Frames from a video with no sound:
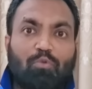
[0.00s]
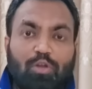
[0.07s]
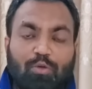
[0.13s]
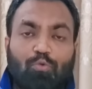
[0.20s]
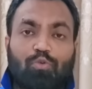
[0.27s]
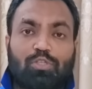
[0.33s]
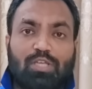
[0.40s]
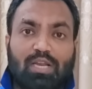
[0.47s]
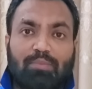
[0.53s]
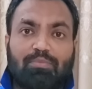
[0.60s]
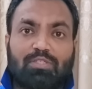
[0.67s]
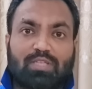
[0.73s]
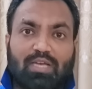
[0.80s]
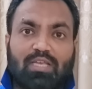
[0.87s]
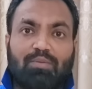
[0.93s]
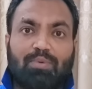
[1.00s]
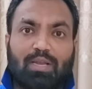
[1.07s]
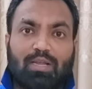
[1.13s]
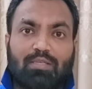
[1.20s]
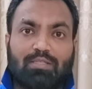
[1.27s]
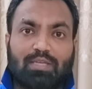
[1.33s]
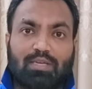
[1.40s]
মনে করছিলাম যে সাকিব
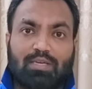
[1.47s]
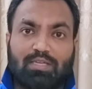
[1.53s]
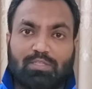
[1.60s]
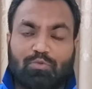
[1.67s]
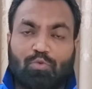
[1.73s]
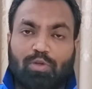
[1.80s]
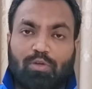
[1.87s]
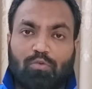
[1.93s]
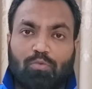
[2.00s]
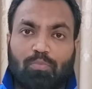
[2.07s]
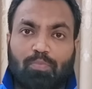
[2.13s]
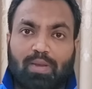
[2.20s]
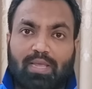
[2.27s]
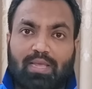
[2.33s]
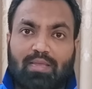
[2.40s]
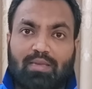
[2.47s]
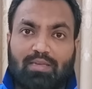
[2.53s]
আল হাসান ইজ গোয়িং টু প্লে